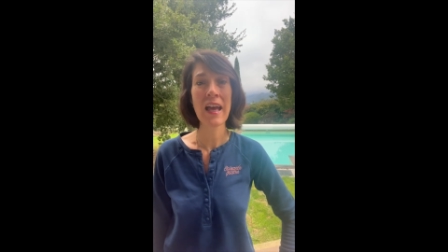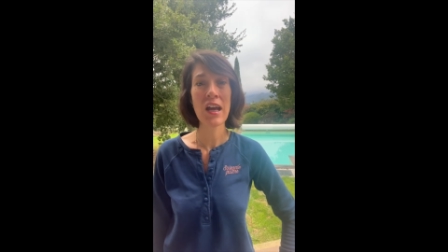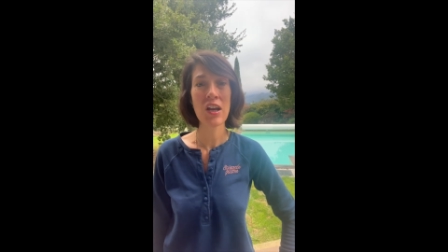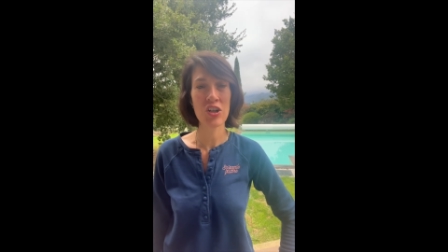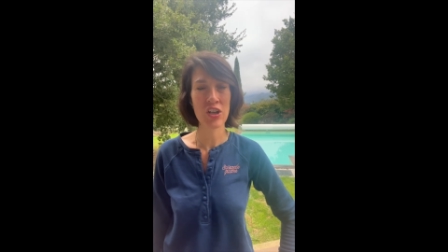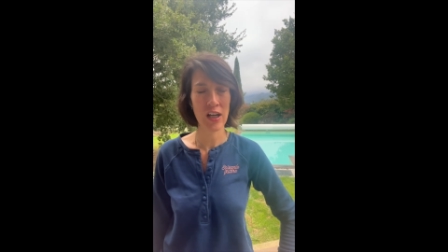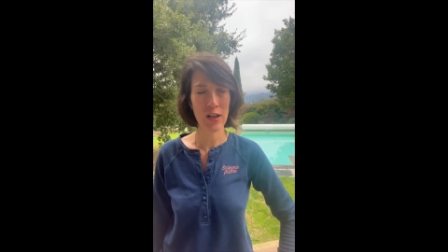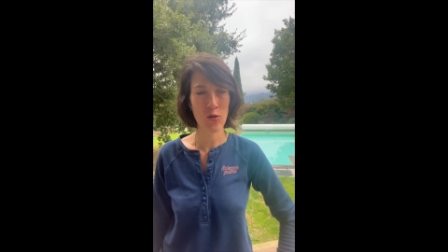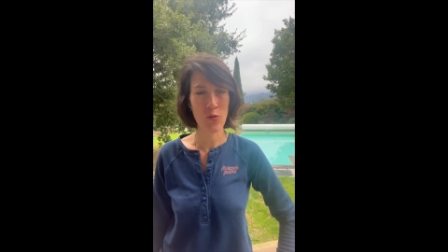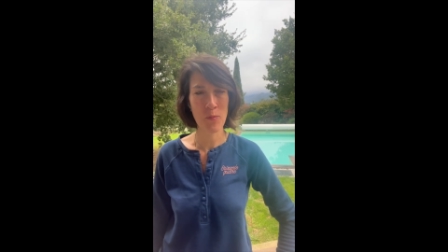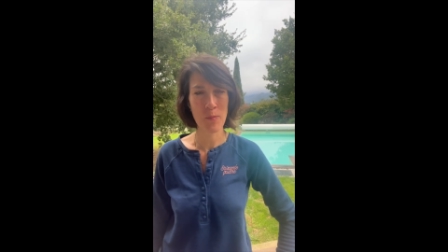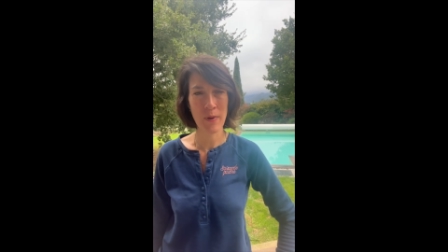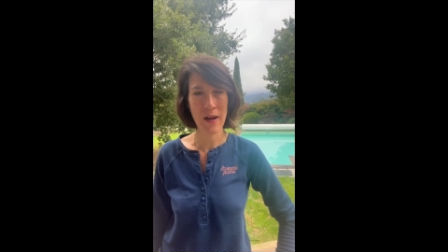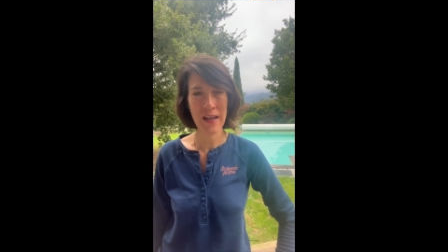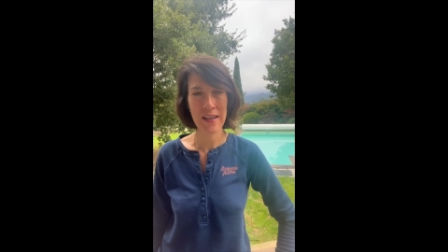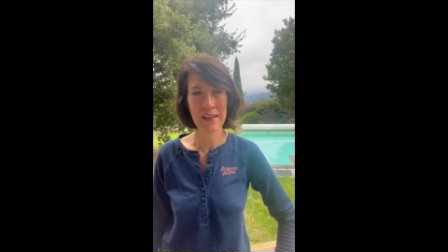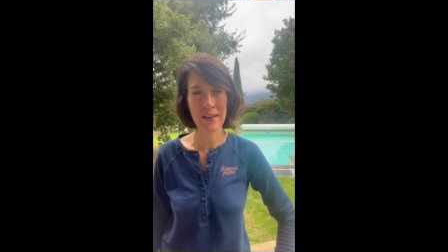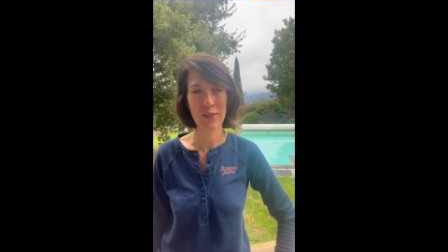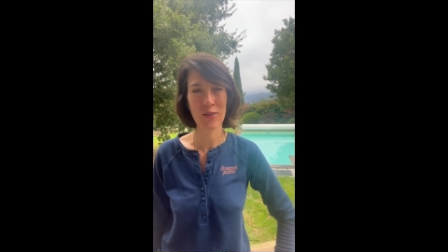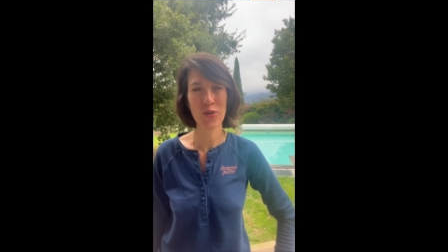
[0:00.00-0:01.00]

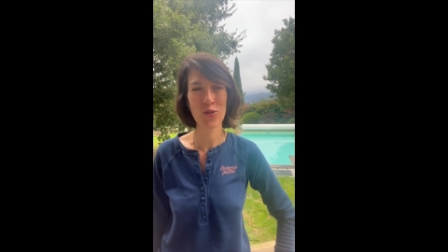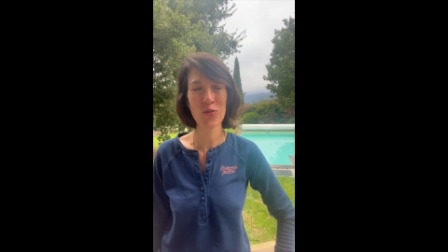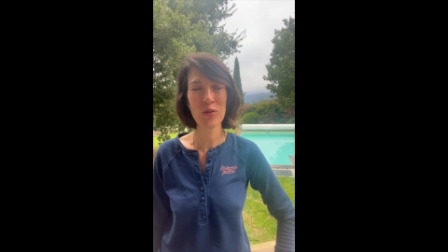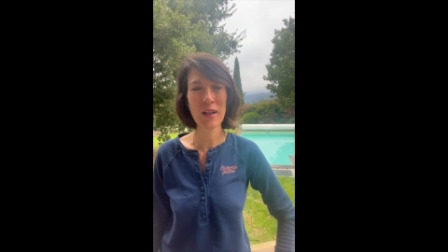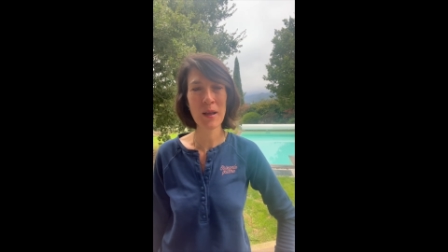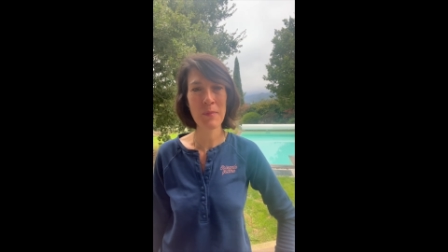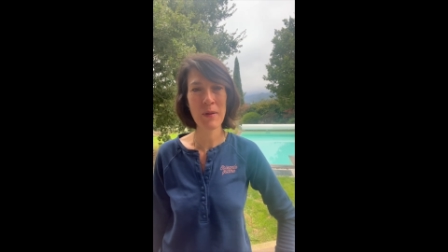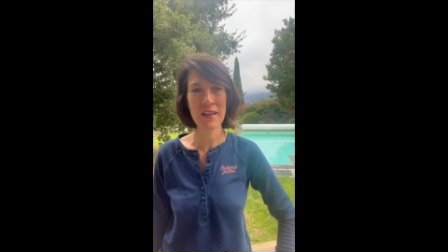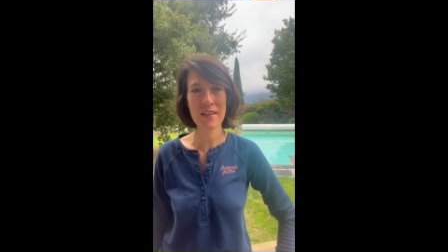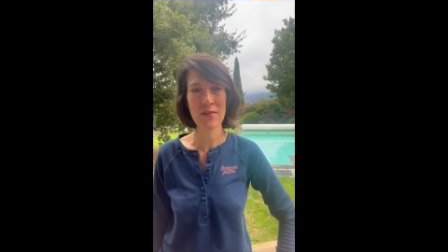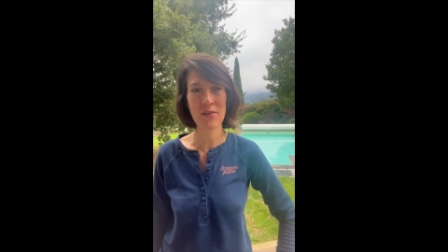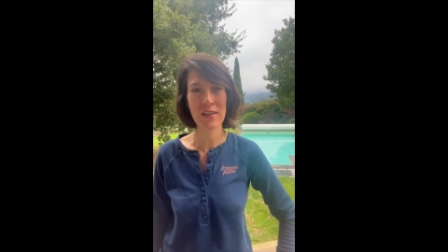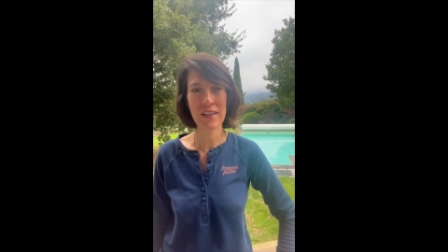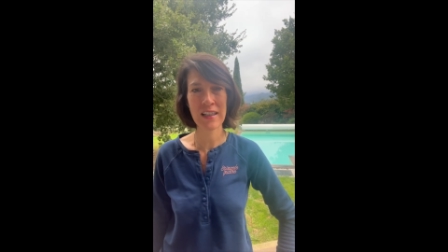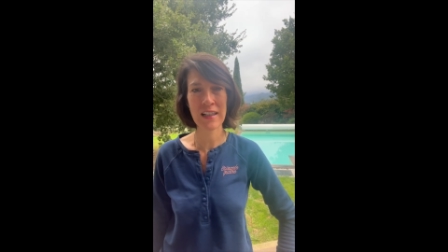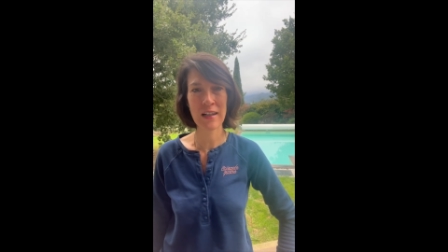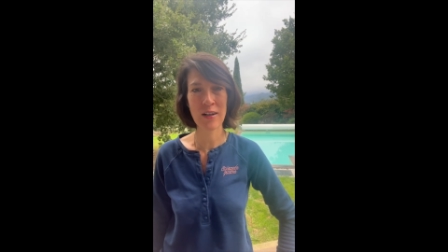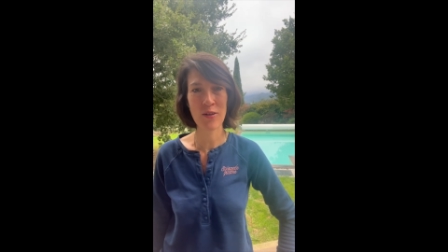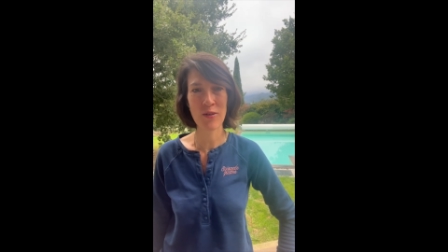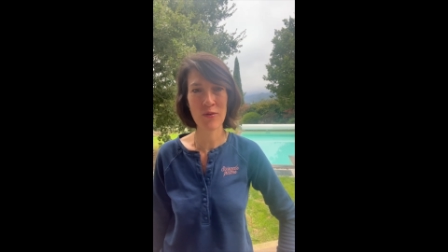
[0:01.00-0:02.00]
J'accompagne toutes les personnes
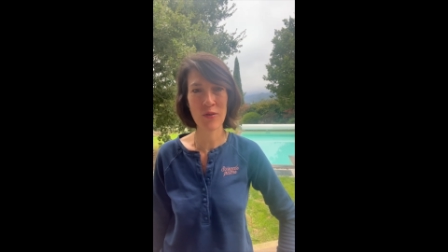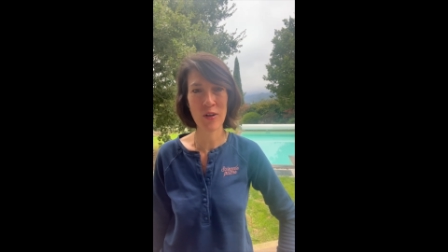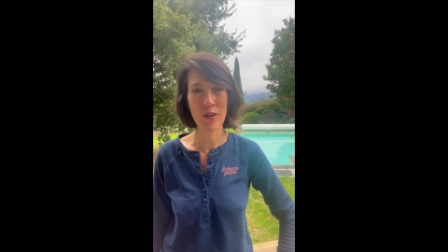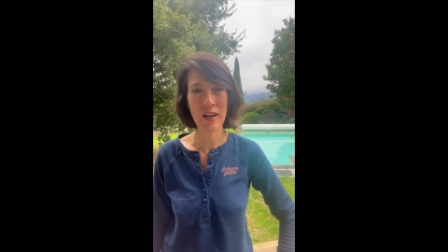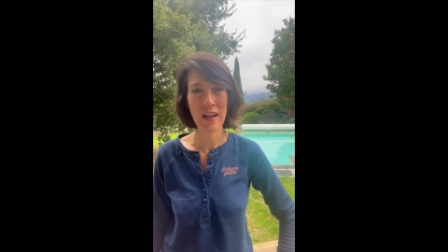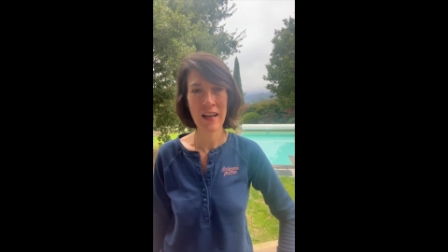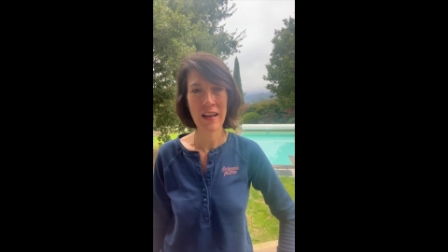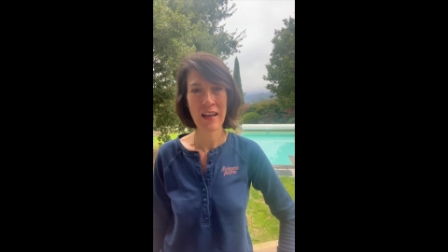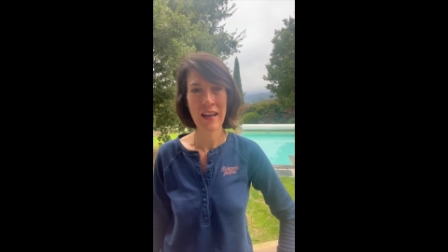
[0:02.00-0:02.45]
qui le veulent